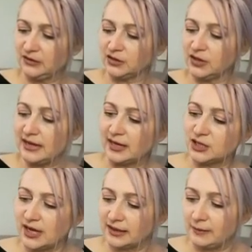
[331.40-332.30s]
so die leere
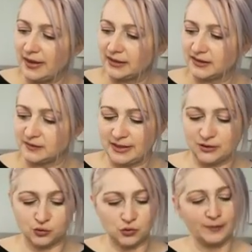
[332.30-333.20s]
Schachtel machen wir jetzt mal
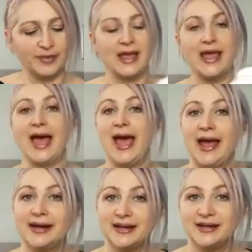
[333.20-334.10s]
zu,
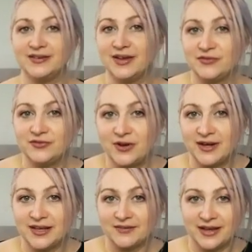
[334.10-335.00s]
einen
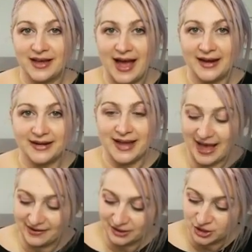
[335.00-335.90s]
völlig veganen
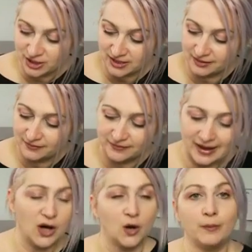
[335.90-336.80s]
Eiweißshake.
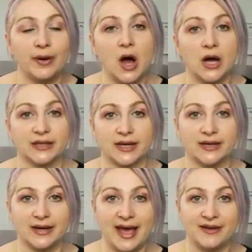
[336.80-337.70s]
Warum brauche ich
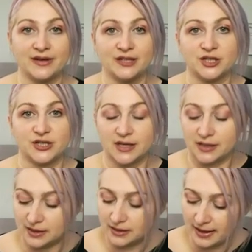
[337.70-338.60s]
einen
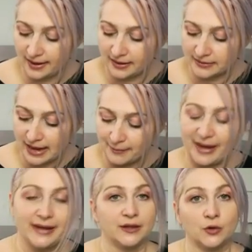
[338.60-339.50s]
Eiweißshake in einer
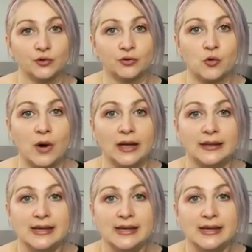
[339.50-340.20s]
Darmreinigungskur?